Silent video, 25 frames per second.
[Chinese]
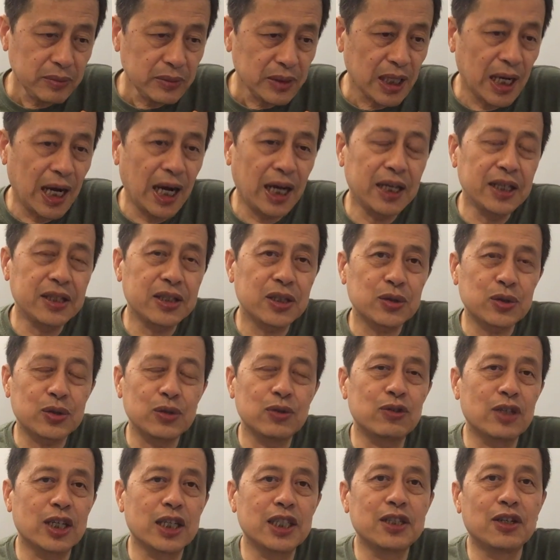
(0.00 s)
啊，也就
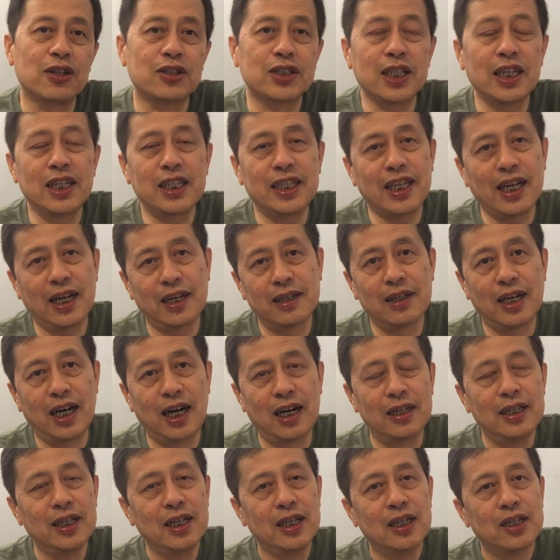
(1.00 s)
中国人有这一点
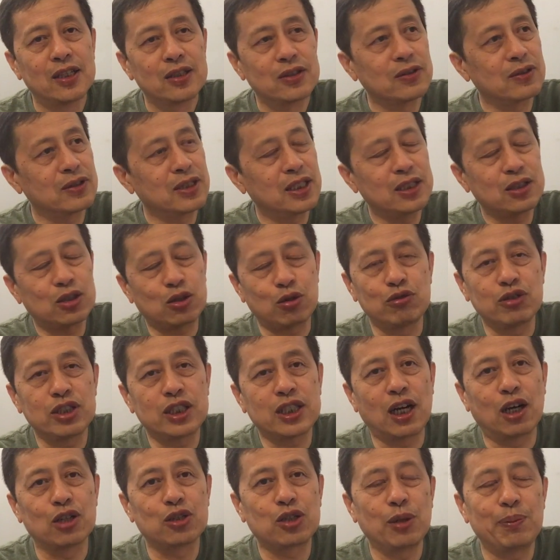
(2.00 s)
啊，中国人从
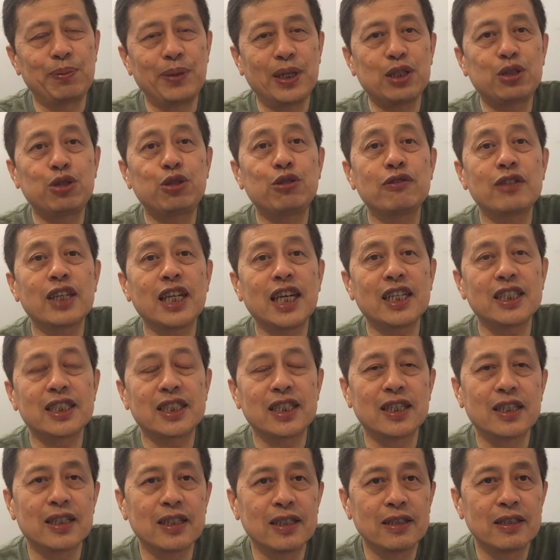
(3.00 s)
小就被训练
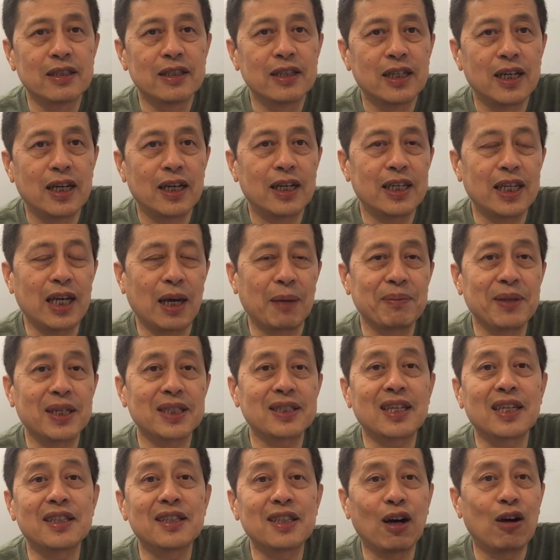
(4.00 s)
成两面
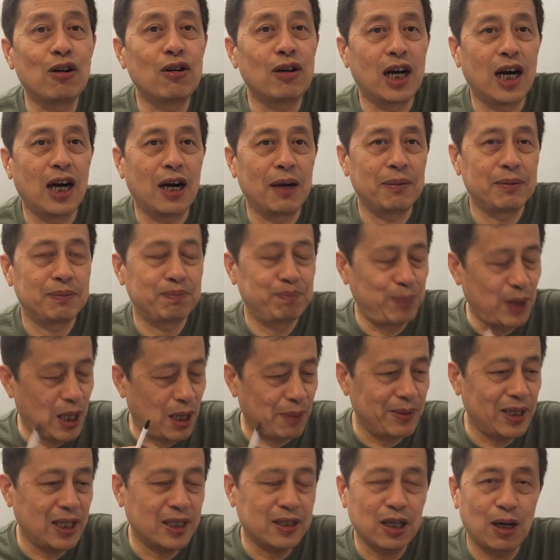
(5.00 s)
三刀啊，表
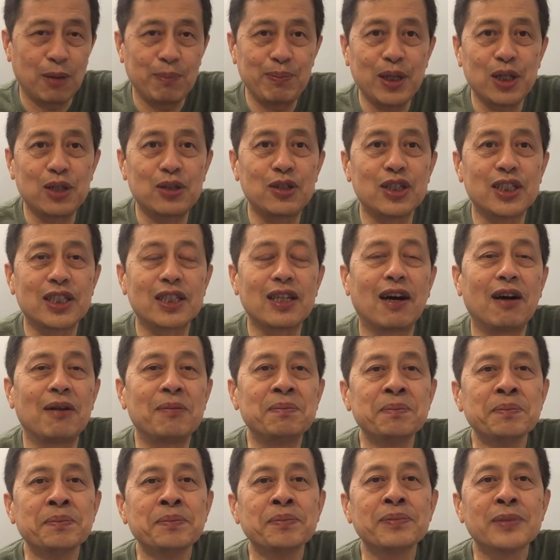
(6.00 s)
面一套，背后一套。
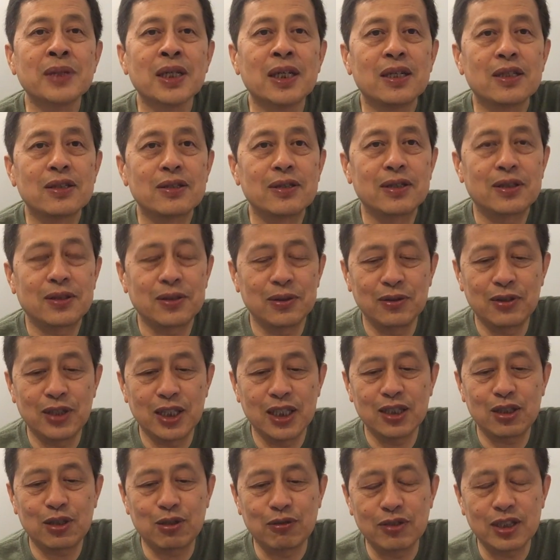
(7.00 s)
所以中国
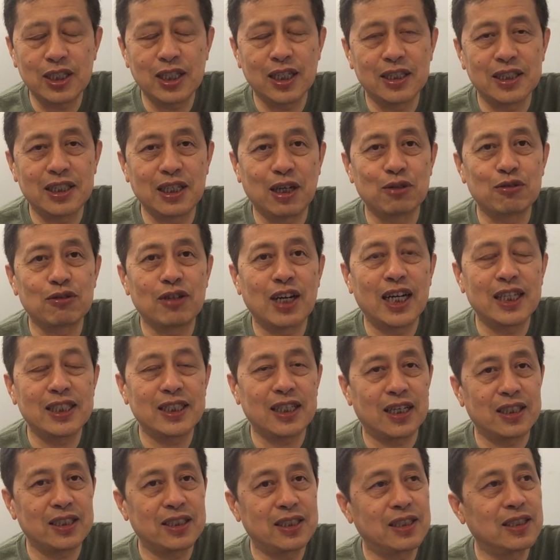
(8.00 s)
人从这个角度来
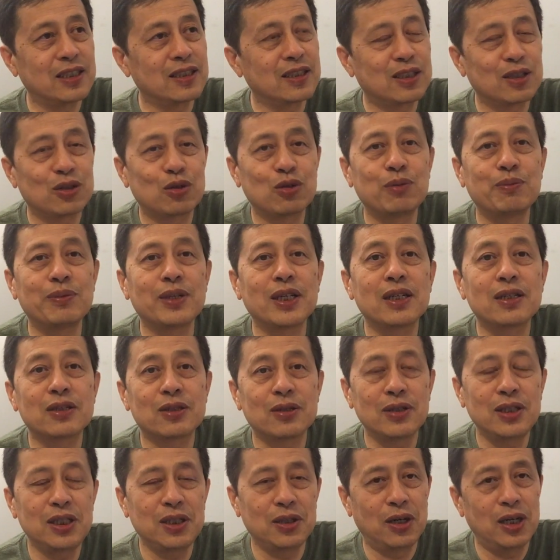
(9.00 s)
讲，心知肚明。
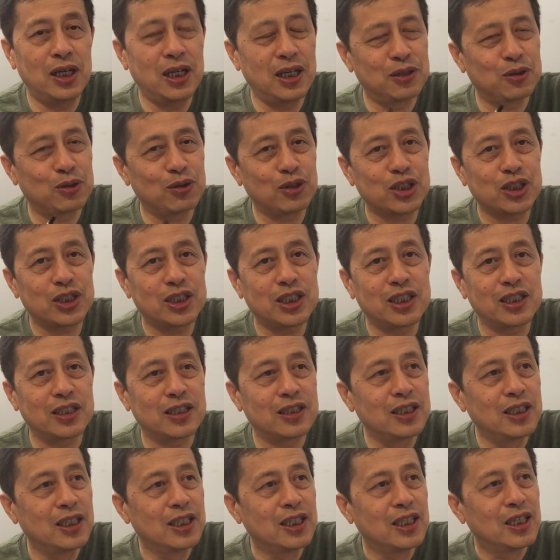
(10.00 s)
所以有很多事
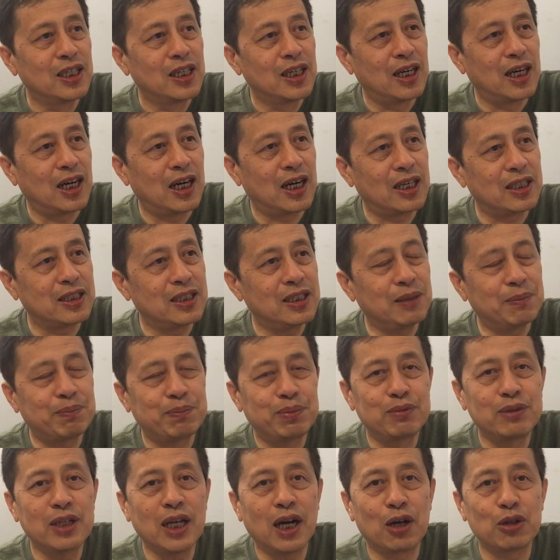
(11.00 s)
情啊，你
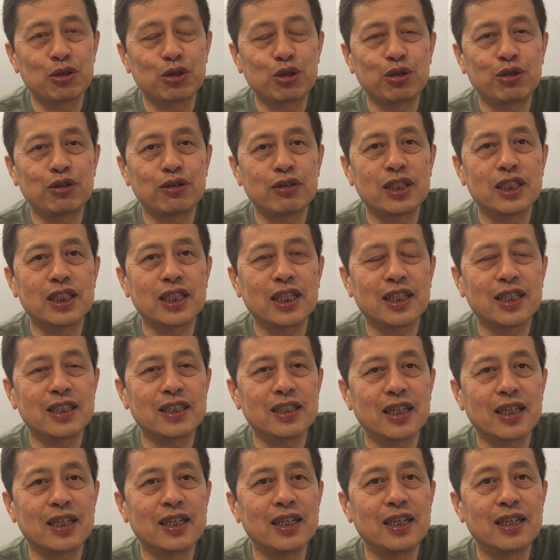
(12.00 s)
不要去这
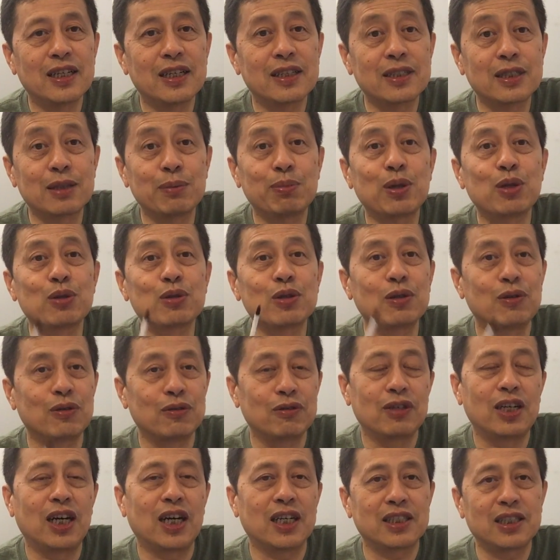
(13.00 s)
个直不笼统
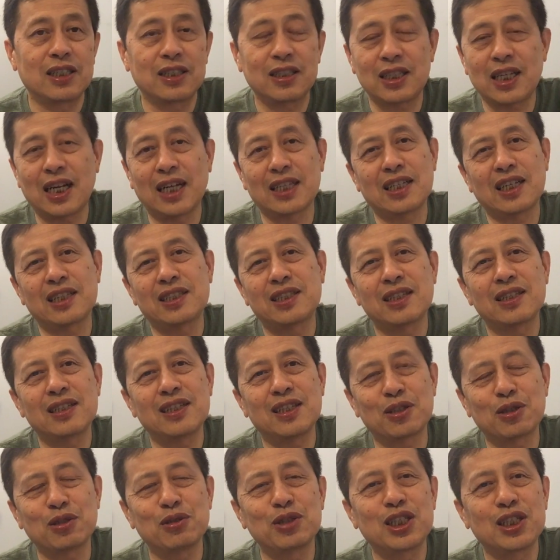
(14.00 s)
啊。其实大家心
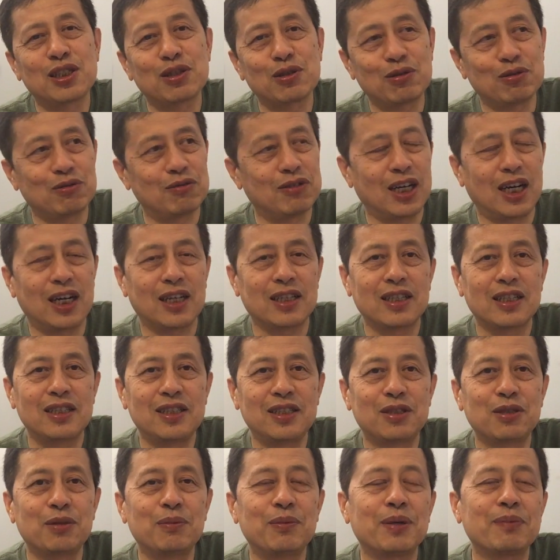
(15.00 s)
里都清楚啊，那你
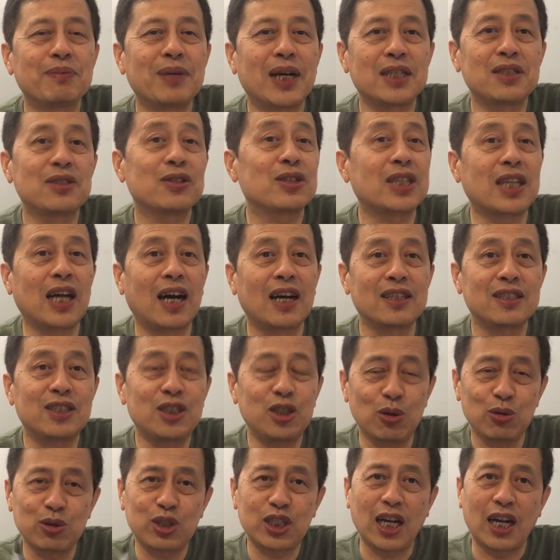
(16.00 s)
就明白，就
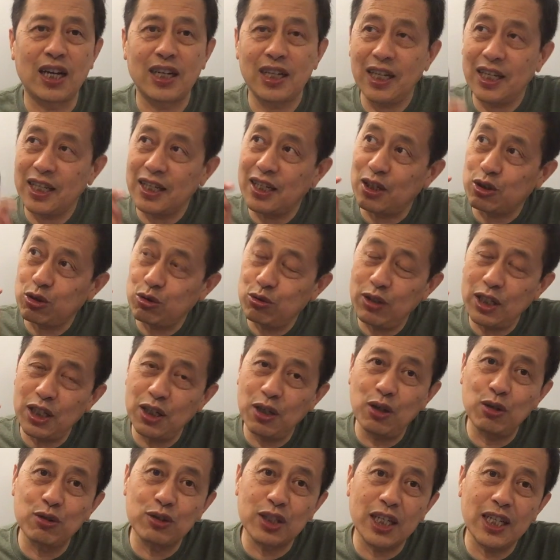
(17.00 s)
等那个最
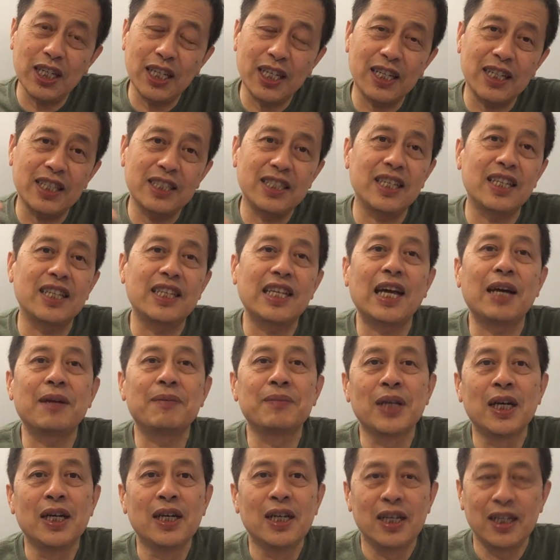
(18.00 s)
后的那个节点，
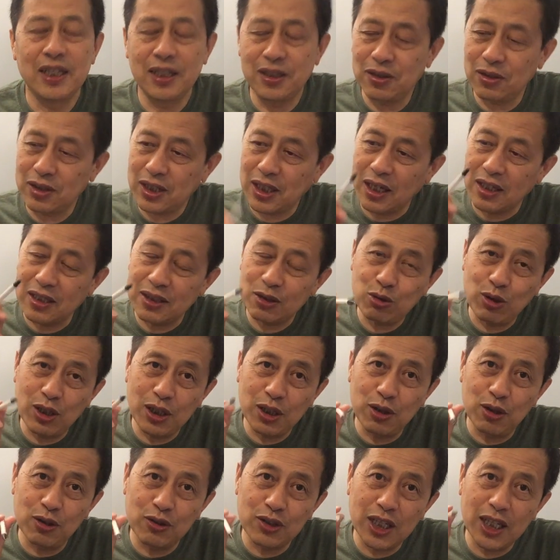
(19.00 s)
也就等最
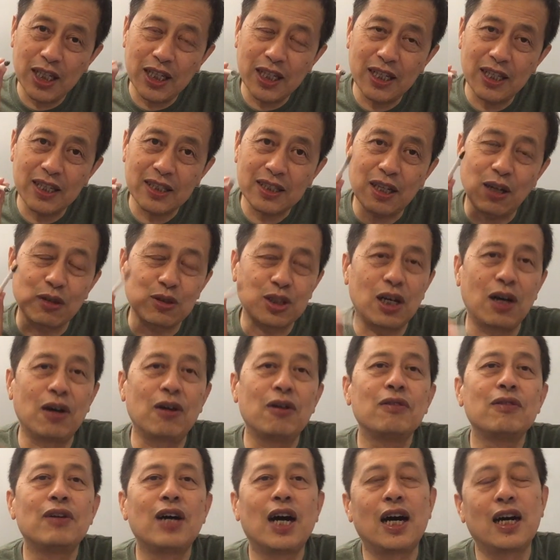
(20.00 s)
后那个稻草
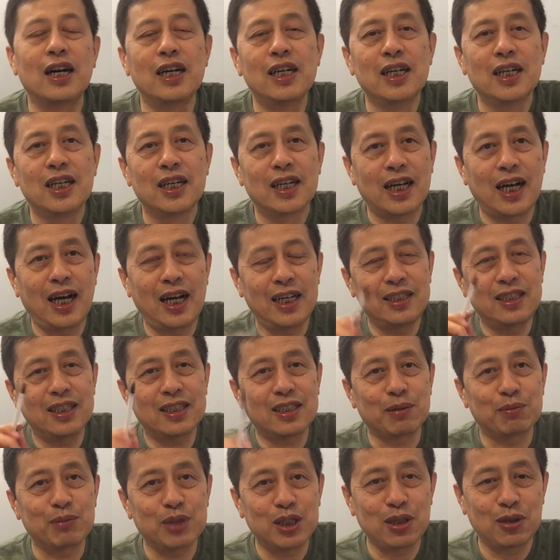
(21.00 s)
啊，看你
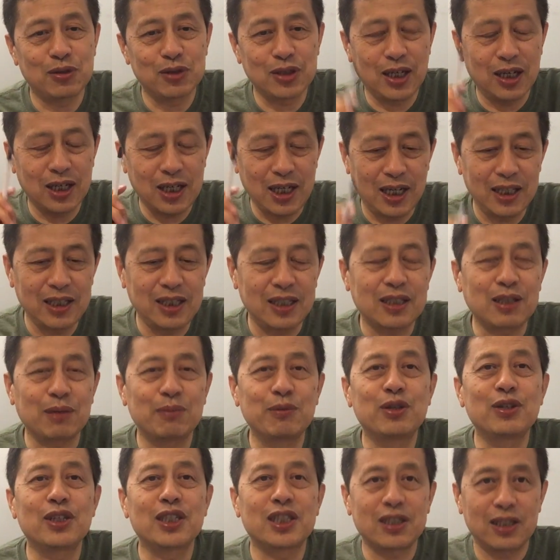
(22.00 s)
怎么嚣张，看你怎
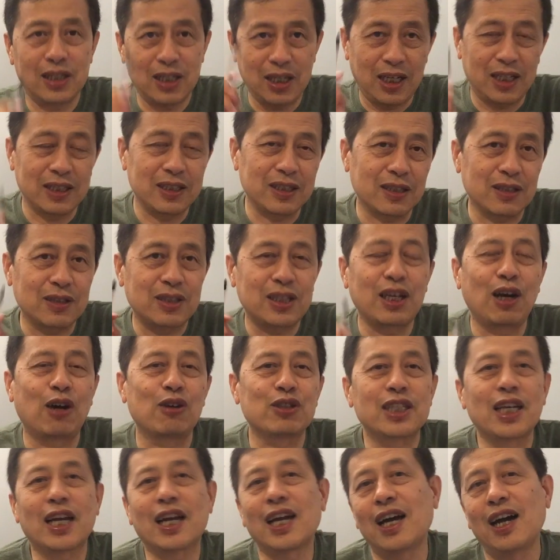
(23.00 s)
么回事啊，你就掉
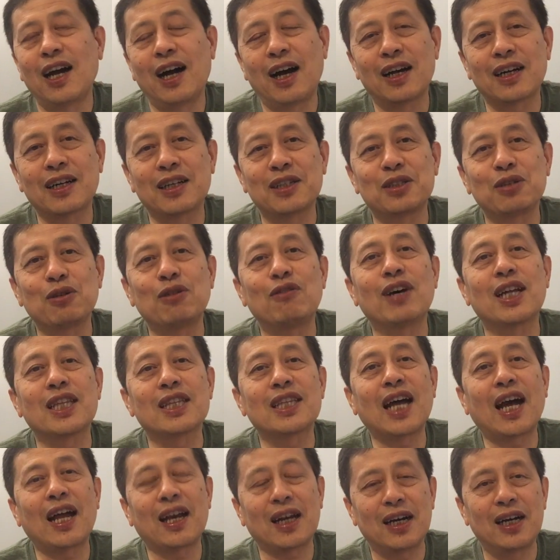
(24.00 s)
下来啊，那就完
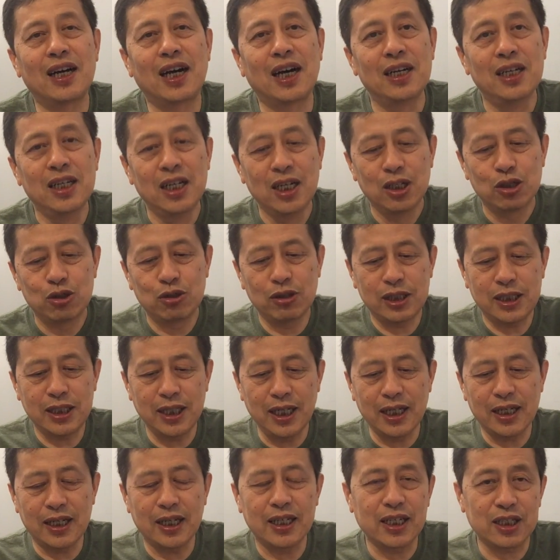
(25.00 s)
蛋了啊。所以
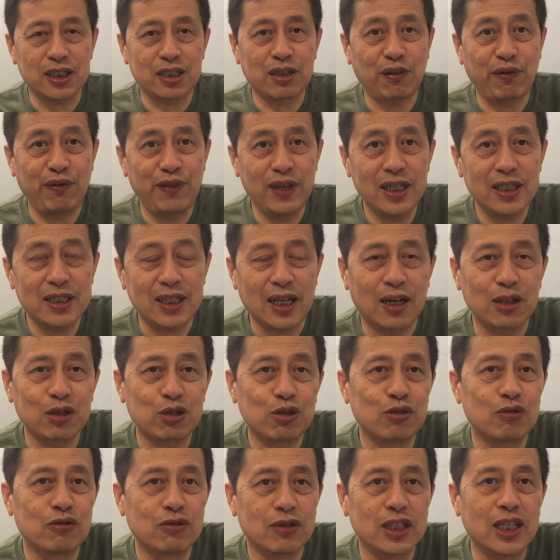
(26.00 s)
这个呢是非常
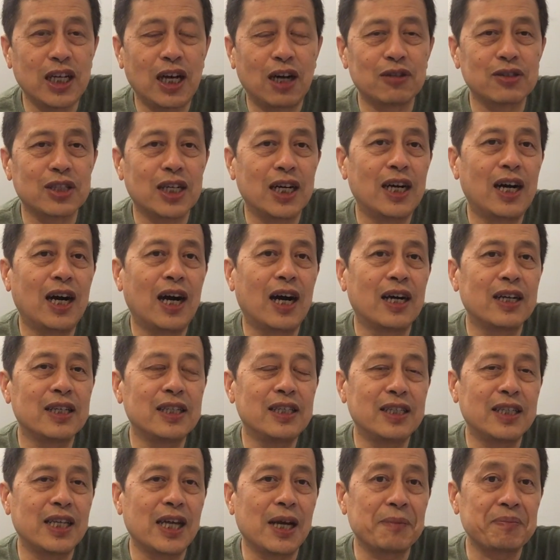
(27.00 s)
重要的啊
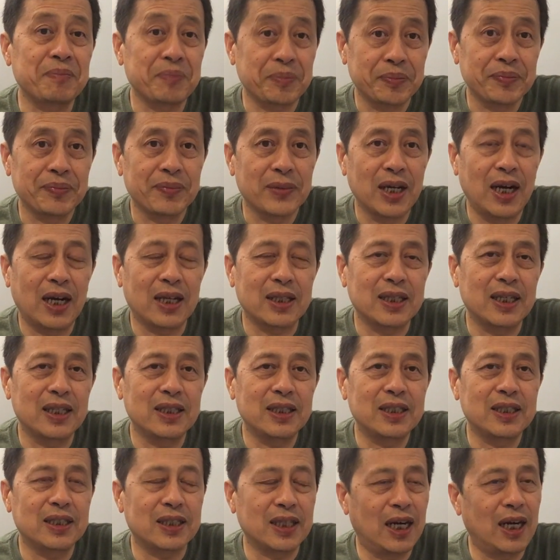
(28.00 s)
一点啊，大家
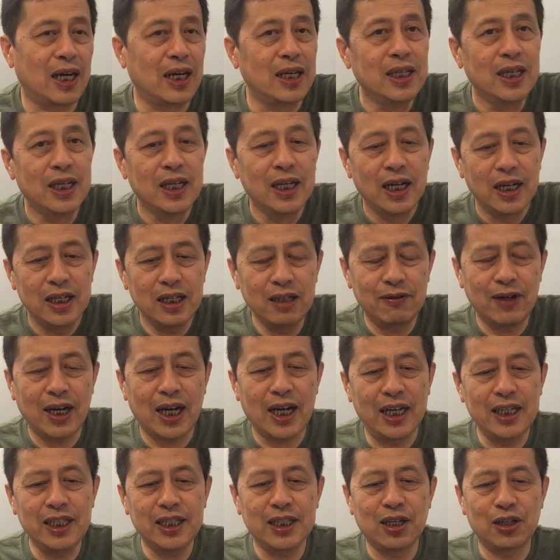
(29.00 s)
记得啊。另外
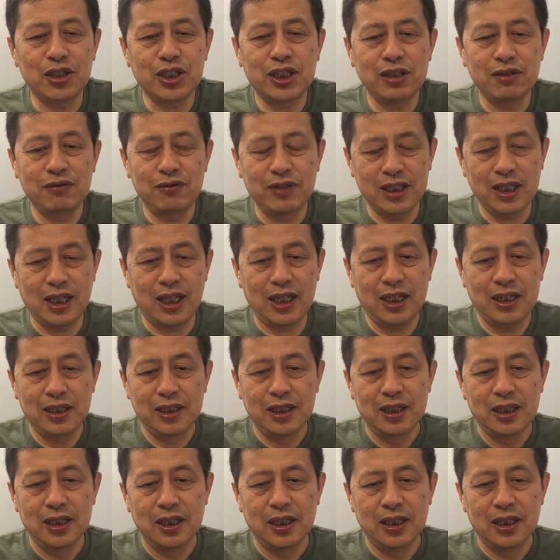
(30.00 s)
还有一条新闻呢，